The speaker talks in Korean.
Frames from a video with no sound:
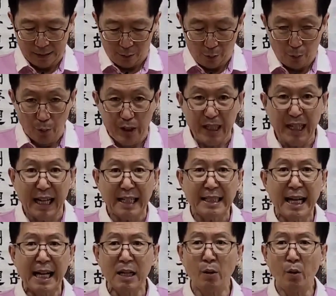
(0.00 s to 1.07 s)
우리가
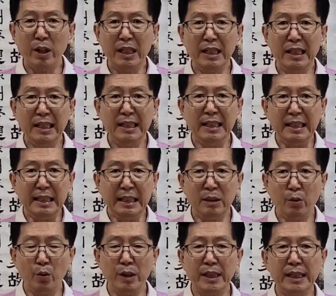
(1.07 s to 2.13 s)
살고 있는
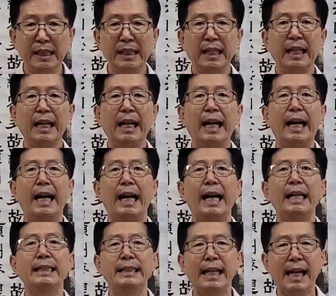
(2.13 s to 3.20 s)
이곳이
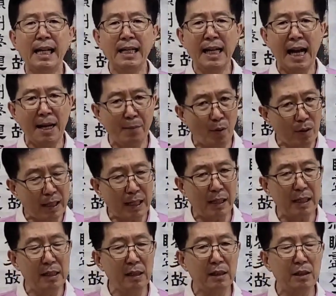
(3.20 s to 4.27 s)
가장
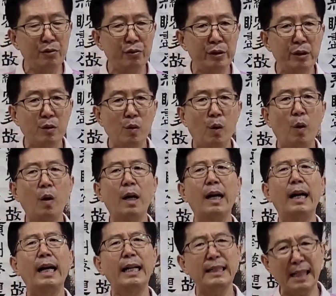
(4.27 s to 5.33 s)
행복함을 느낄 수 있고
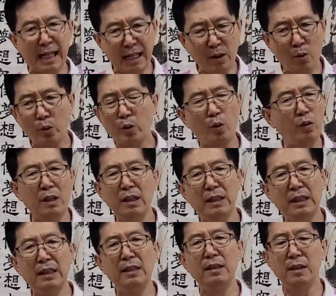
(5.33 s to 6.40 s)
가장 고통을
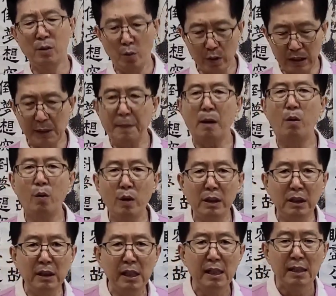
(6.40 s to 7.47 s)
느끼는 곳이 바로
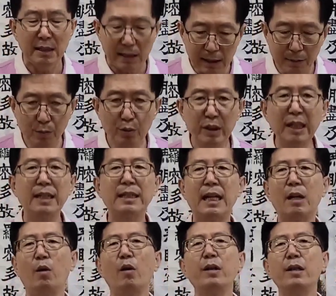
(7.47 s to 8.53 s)
지금 우리가
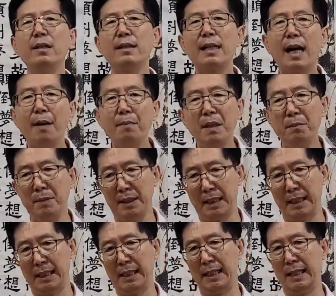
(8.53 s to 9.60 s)
살고 있는
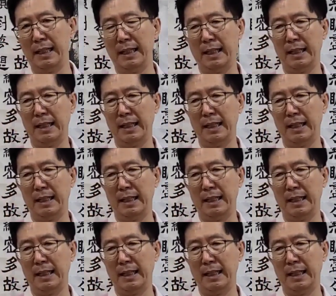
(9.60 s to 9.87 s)
삶입니다.